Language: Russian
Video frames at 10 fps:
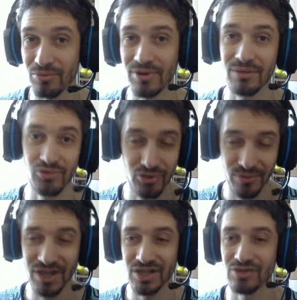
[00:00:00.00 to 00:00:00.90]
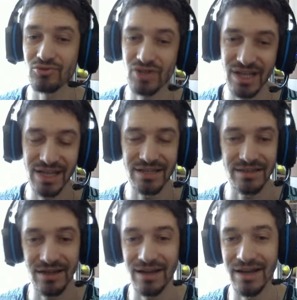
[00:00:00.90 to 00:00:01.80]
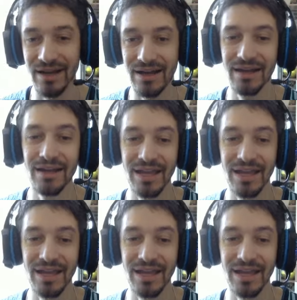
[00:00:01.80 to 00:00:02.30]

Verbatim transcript: потому что у меня сейчас уже есть а,